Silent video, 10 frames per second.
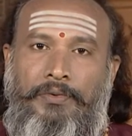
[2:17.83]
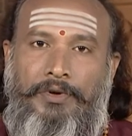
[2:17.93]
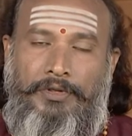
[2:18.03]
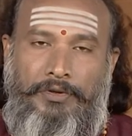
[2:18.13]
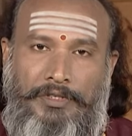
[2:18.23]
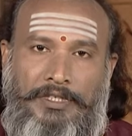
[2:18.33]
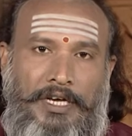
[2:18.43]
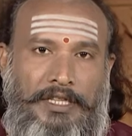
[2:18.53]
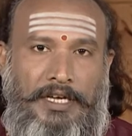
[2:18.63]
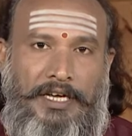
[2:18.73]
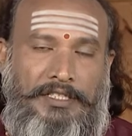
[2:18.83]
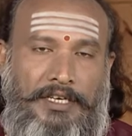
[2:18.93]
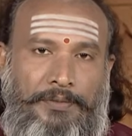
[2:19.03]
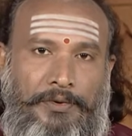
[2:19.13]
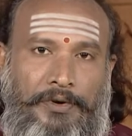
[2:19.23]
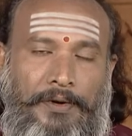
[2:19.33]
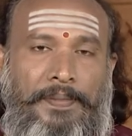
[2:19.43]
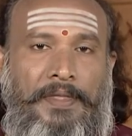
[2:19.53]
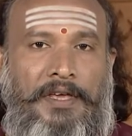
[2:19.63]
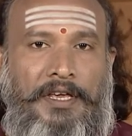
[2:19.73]
ஒரு தோசையாக தயார் செய்ய போகிறோம்
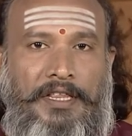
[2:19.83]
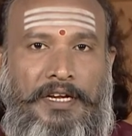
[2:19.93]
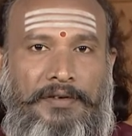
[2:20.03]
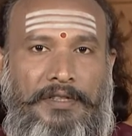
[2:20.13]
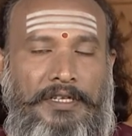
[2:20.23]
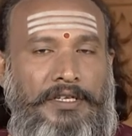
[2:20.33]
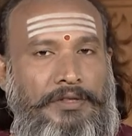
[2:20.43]
இதில் வந்து